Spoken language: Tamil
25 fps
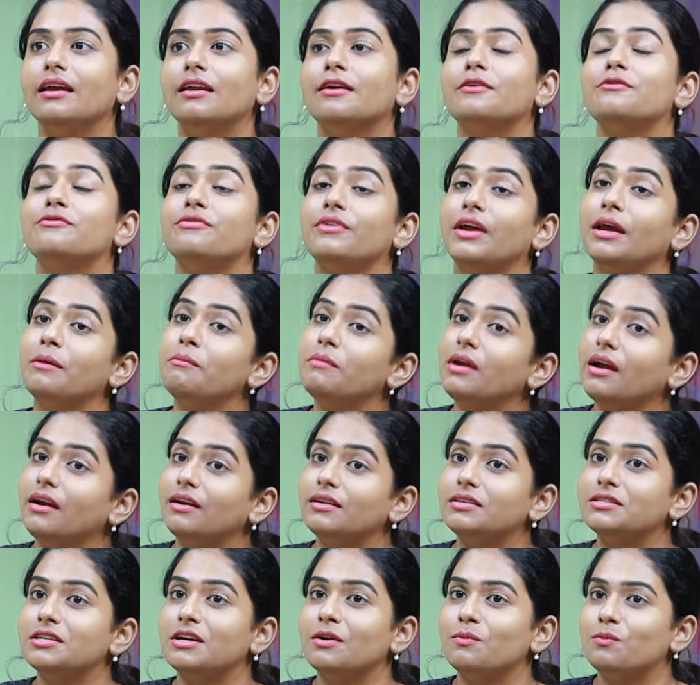எங்களுக்கு ஃப்ரேம்
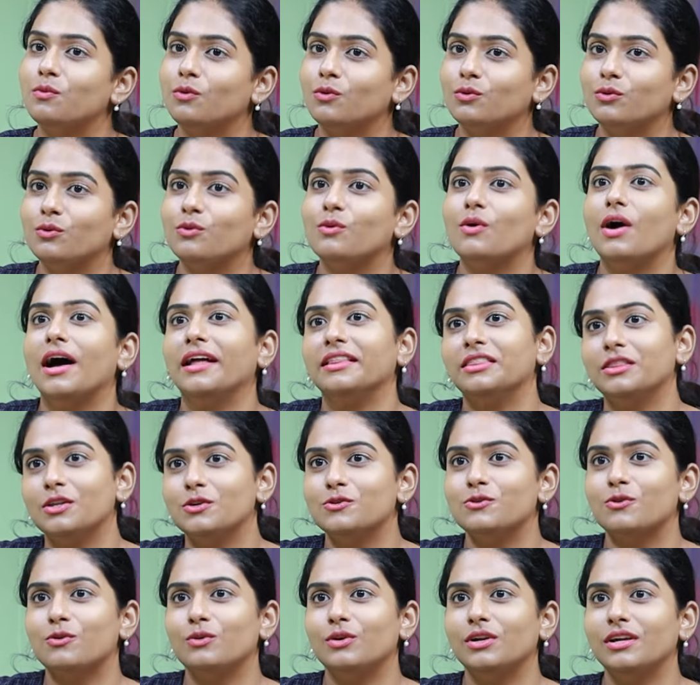கிடச்சா போதும் அந்த
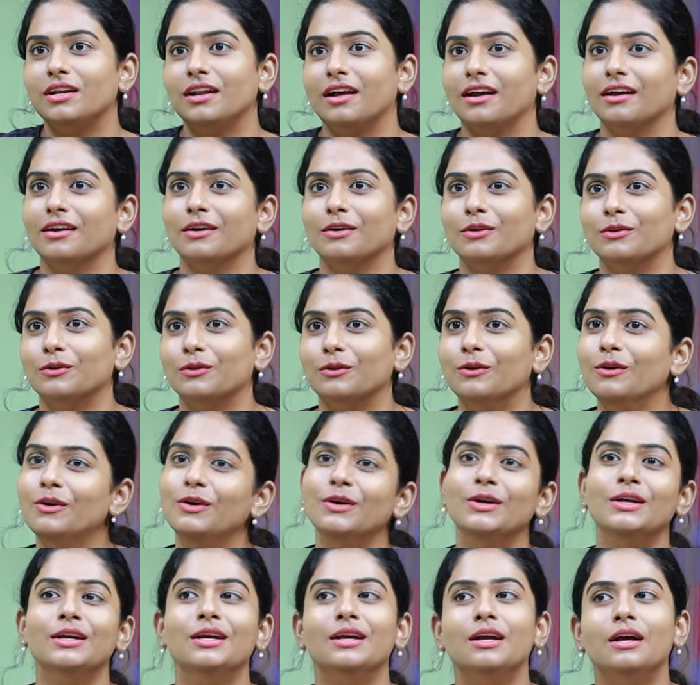ஜோனில் நாங்கள் இருந்தோம்
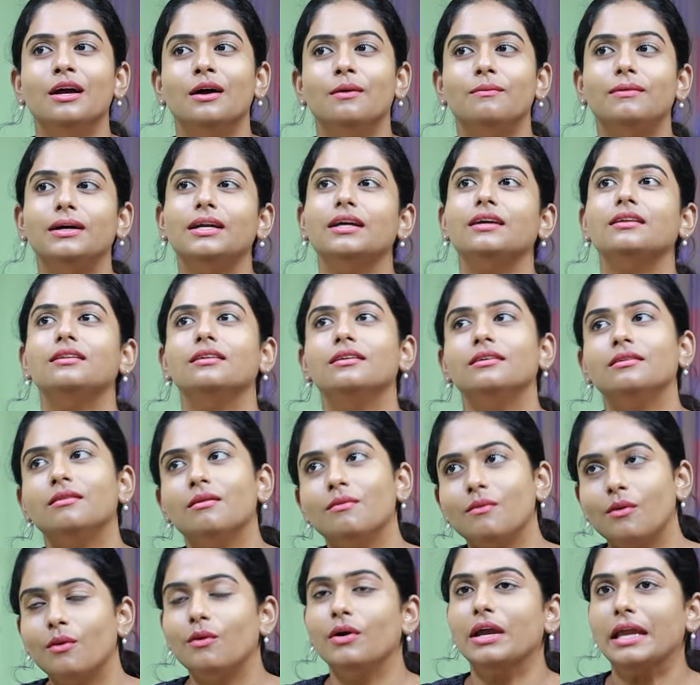பட் அது
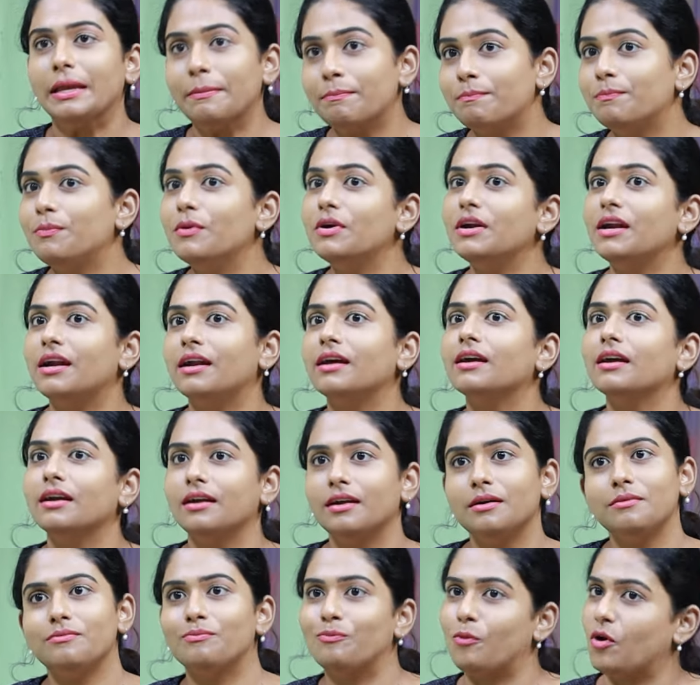இப்போ
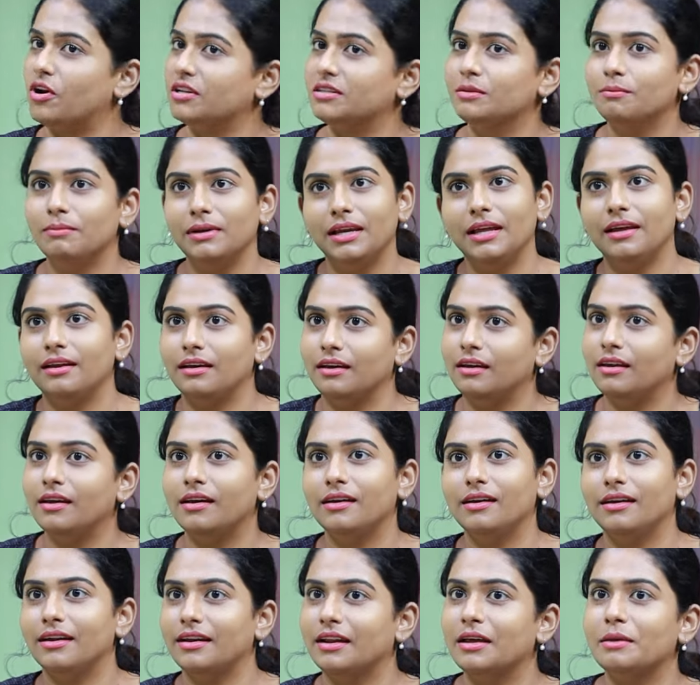நடக்க பாசிபிளே இல்லை
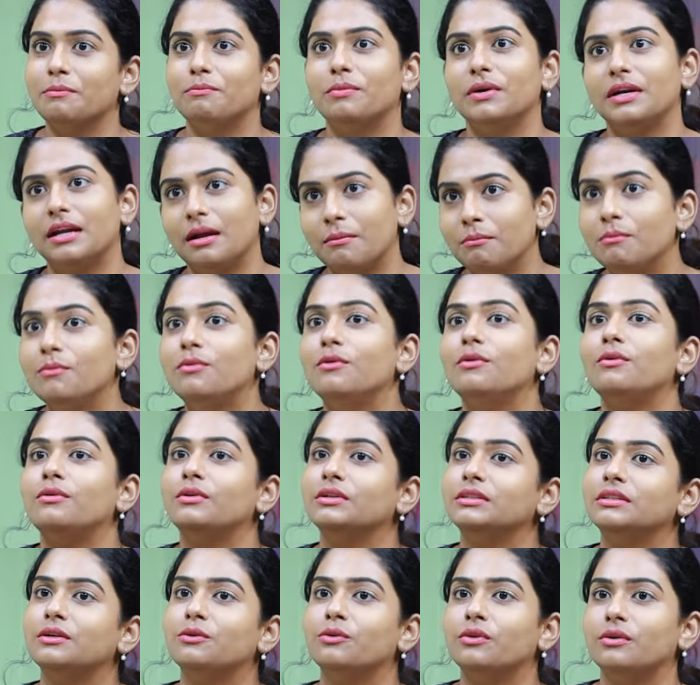ஏன்னா இப்போ நம்ம
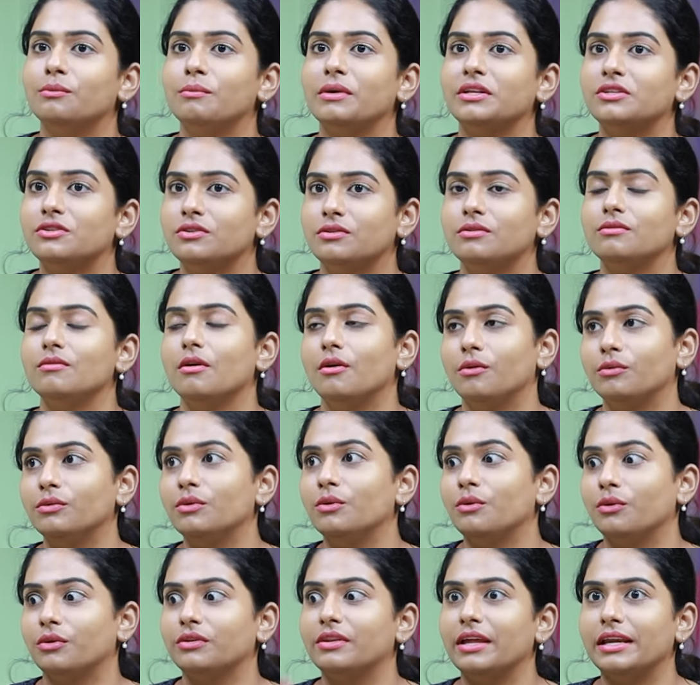அந்த அந்த ஒரு மெத்
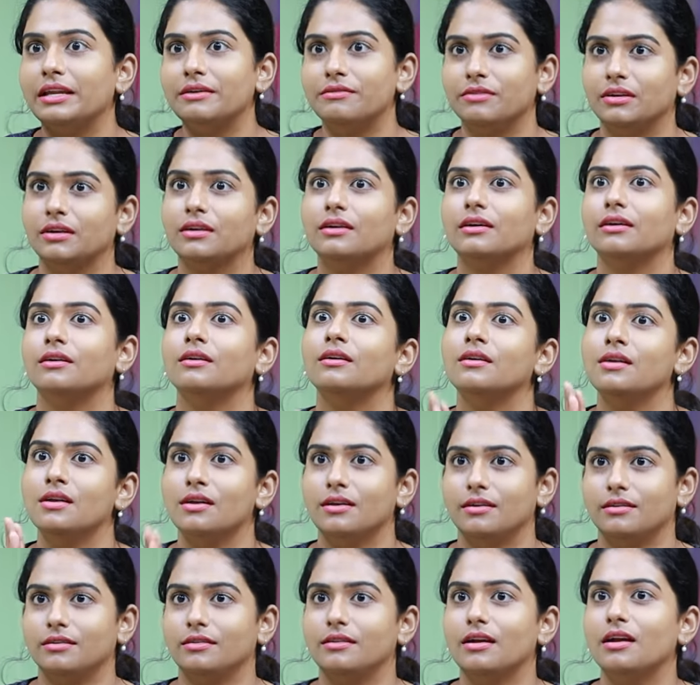அந்த ஒரு தெளிவு இருக்குது
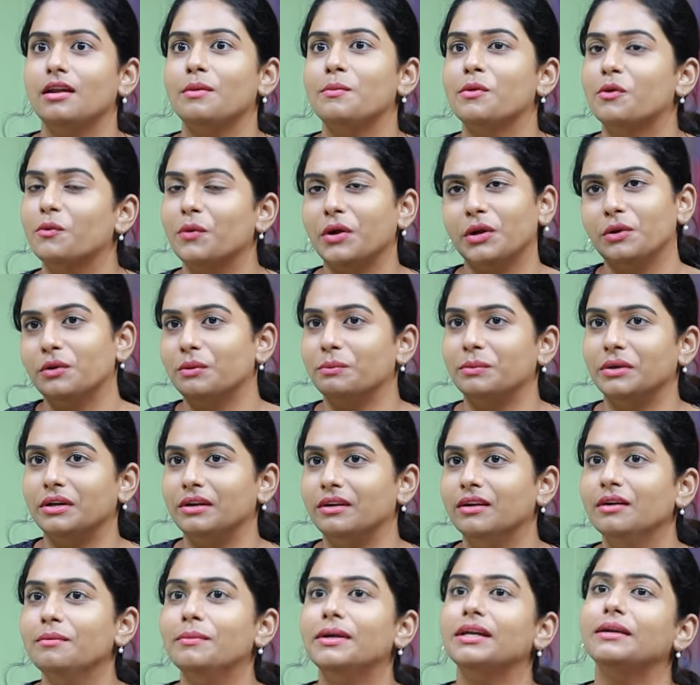இதுதான் நமக்கு வேணும்
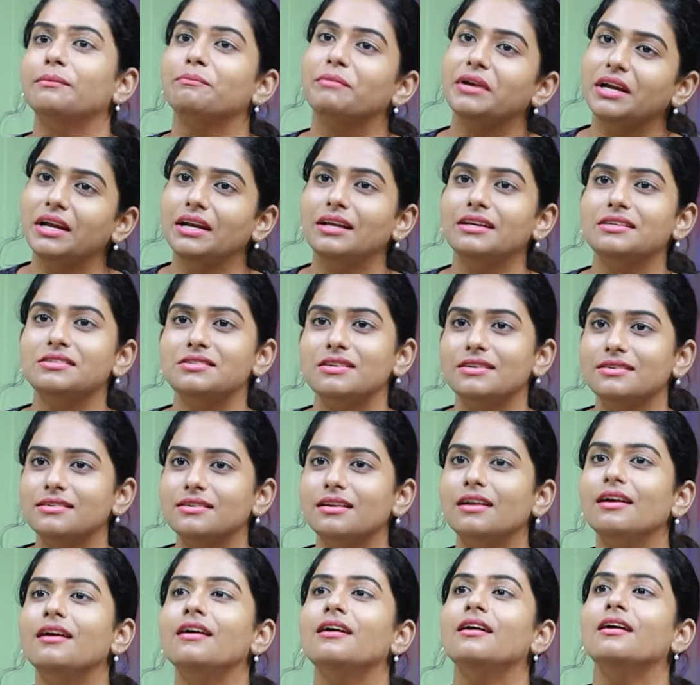அப்படின்ட்டு பட் பிகினிங்
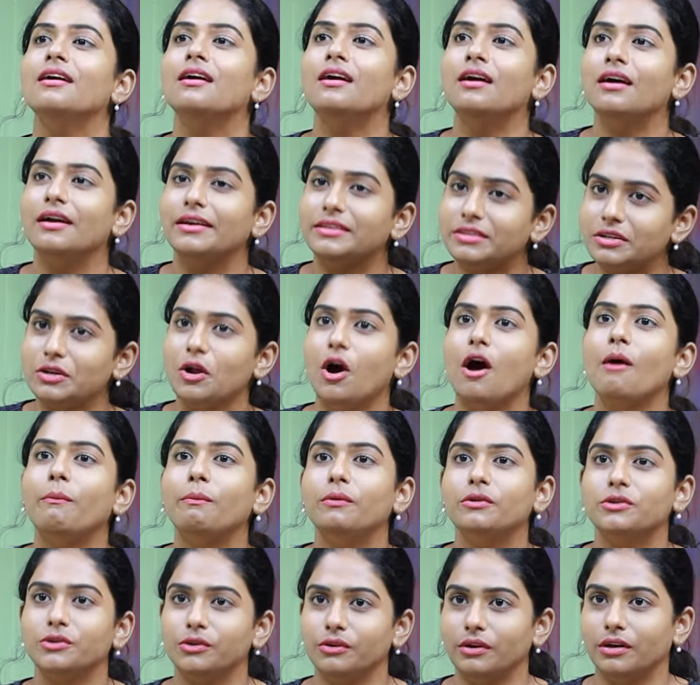ஸ்டேஜில் இட்ஸ் அன்
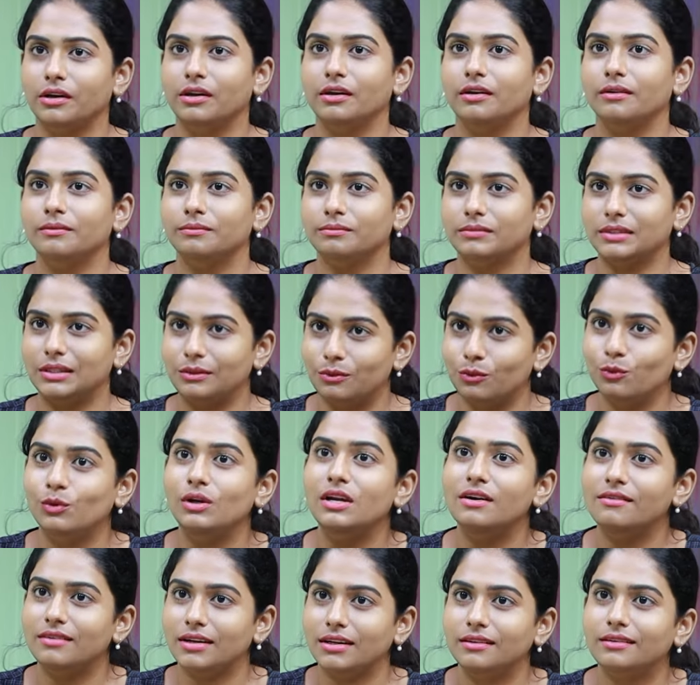ஆப்பர்ச்சுனிட்டி
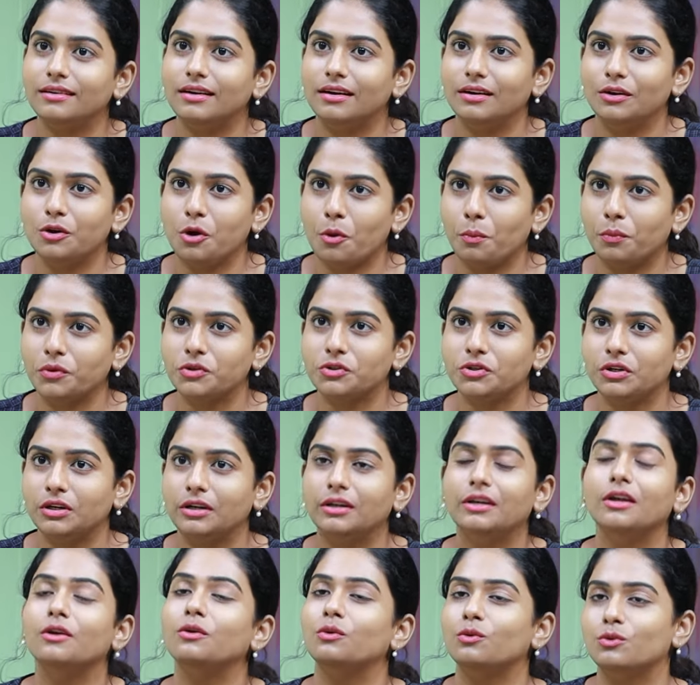உள்ளே வரதுக்கான
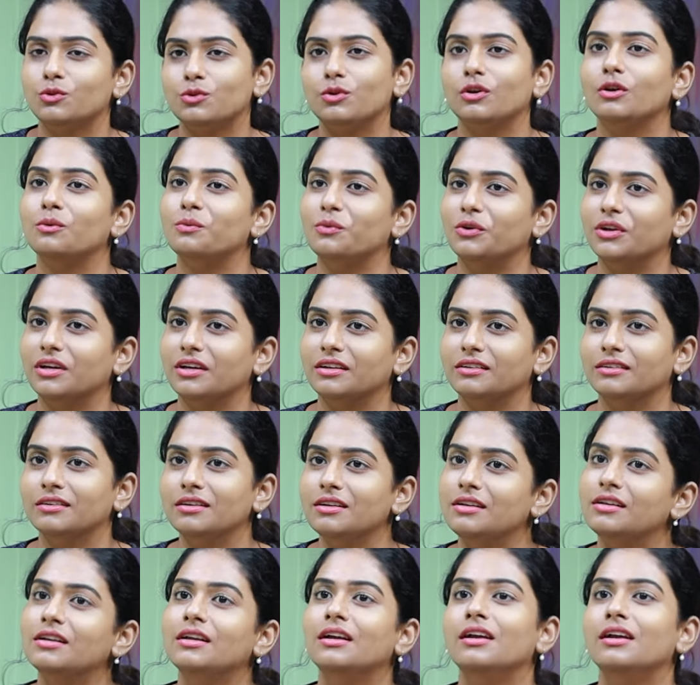ஆப்பர்ச்சுனிட்டியை நோ சொல்ல முடியாது